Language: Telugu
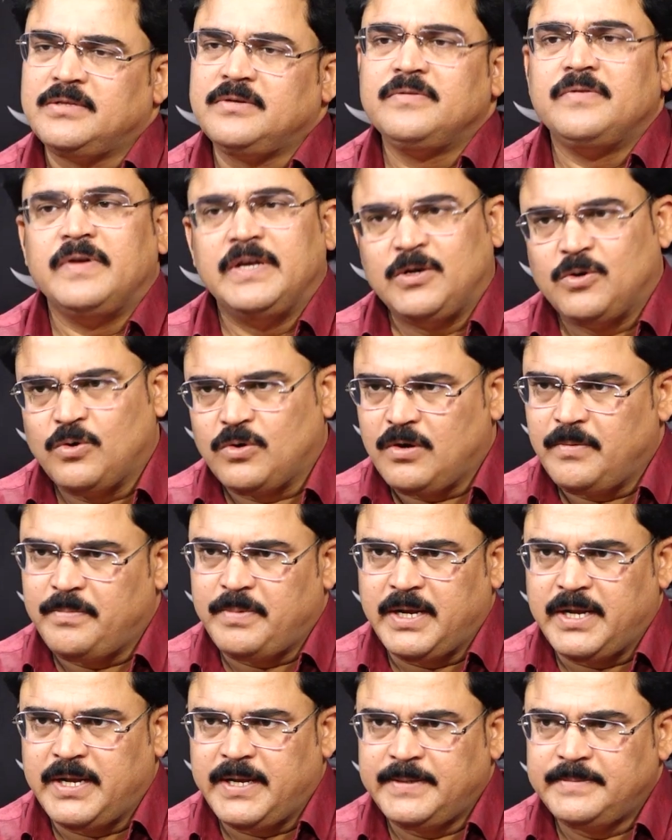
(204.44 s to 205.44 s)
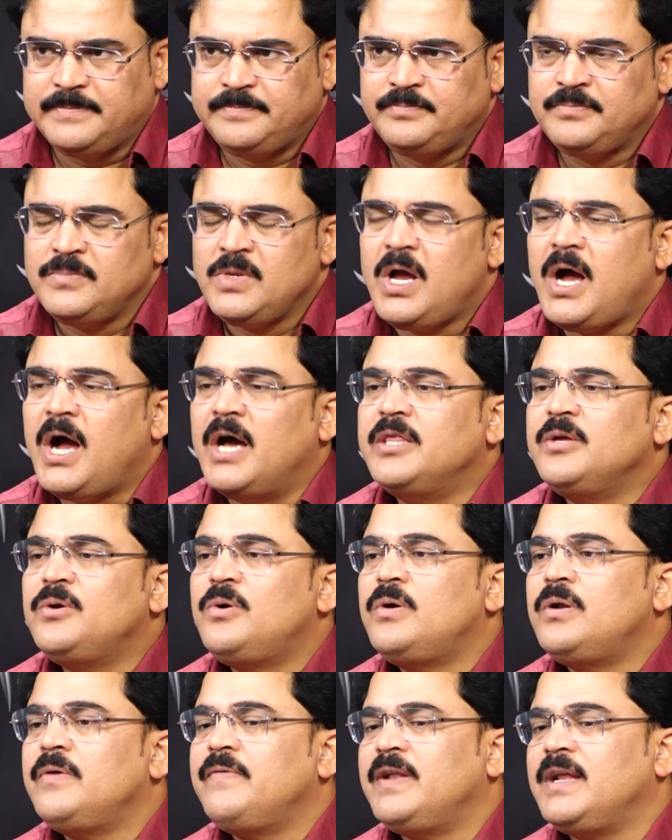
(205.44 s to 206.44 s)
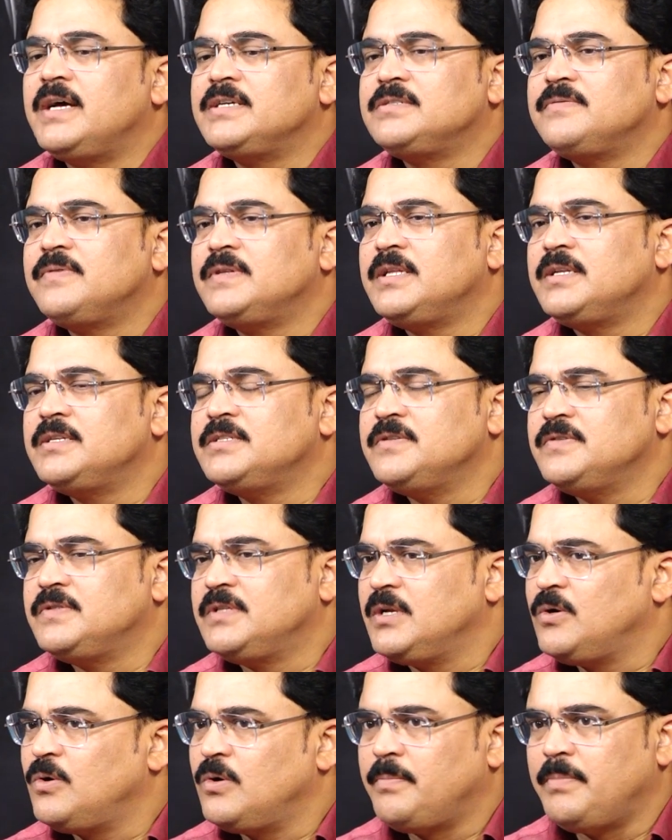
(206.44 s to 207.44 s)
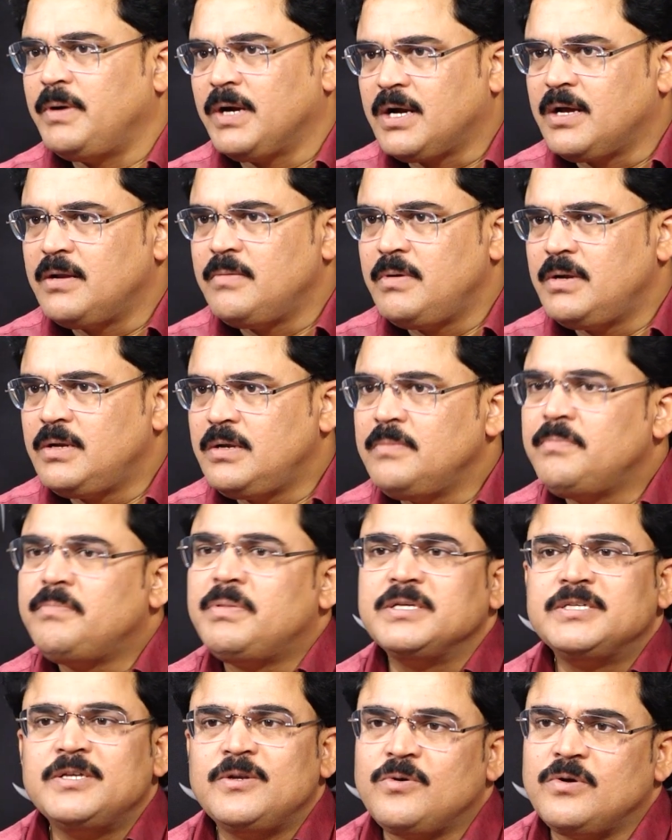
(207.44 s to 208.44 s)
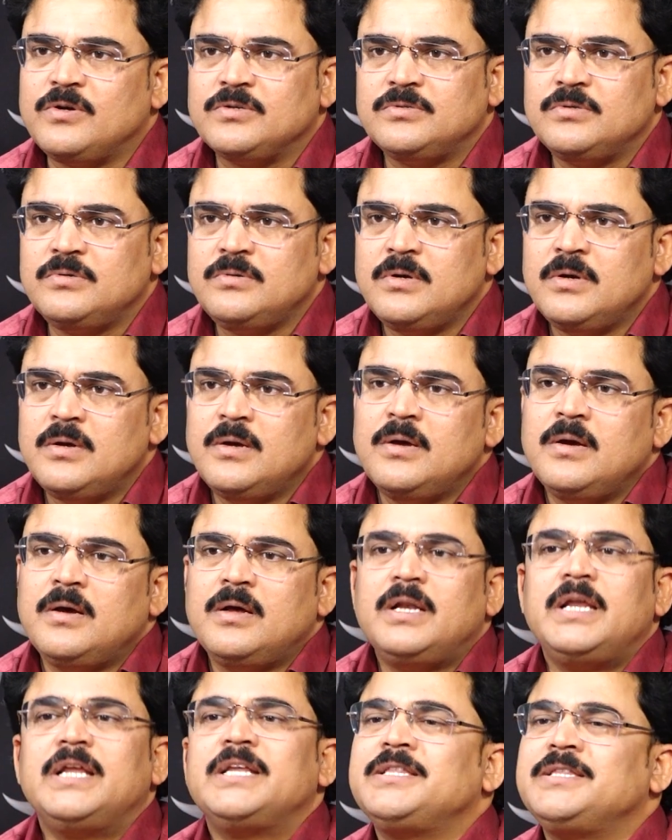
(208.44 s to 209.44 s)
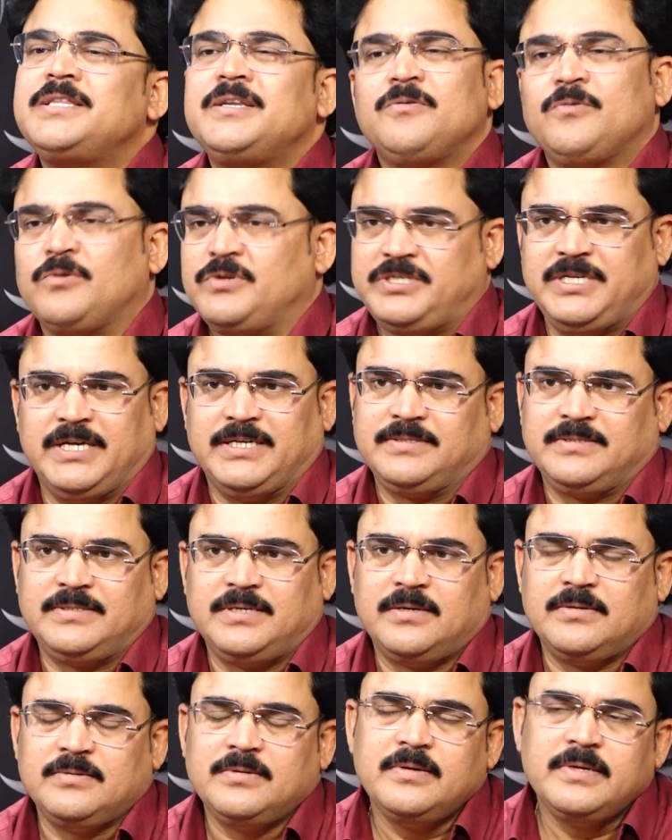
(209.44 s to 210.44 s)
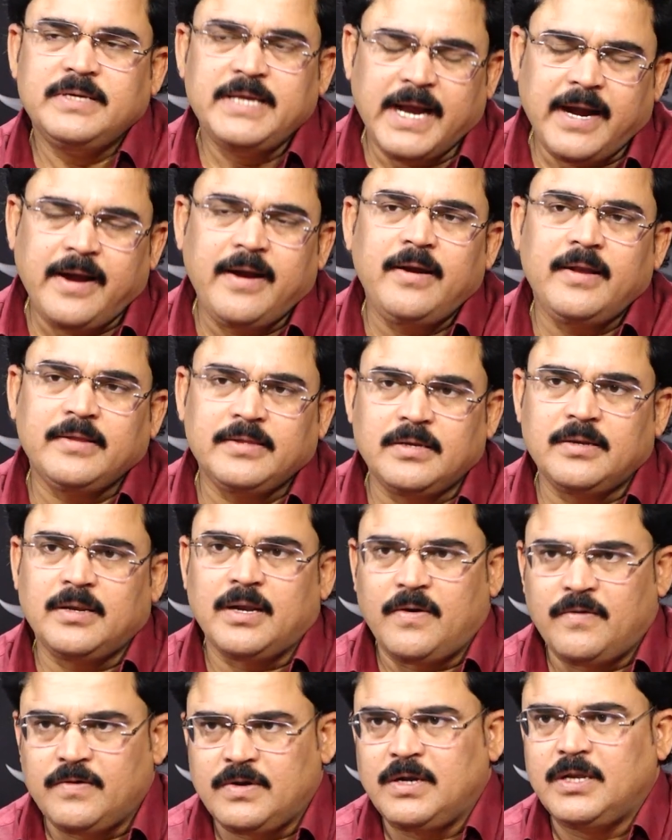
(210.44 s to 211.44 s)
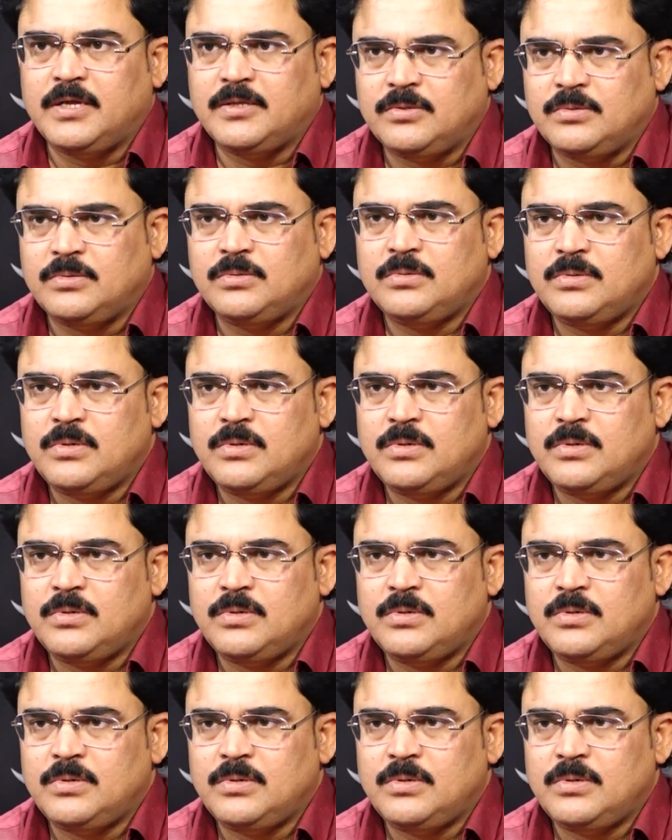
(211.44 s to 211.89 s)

ఆదాయం వెయ్యి కోట్ల పైన అది కూడా విలాసవంతమైన జీవితాన్ని కూడా పక్కన పెట్టి ప్రజల కోసం నిరంతరం కృషి చేస్తున్నాడు ఎక్కడ అతను రావట్లేదు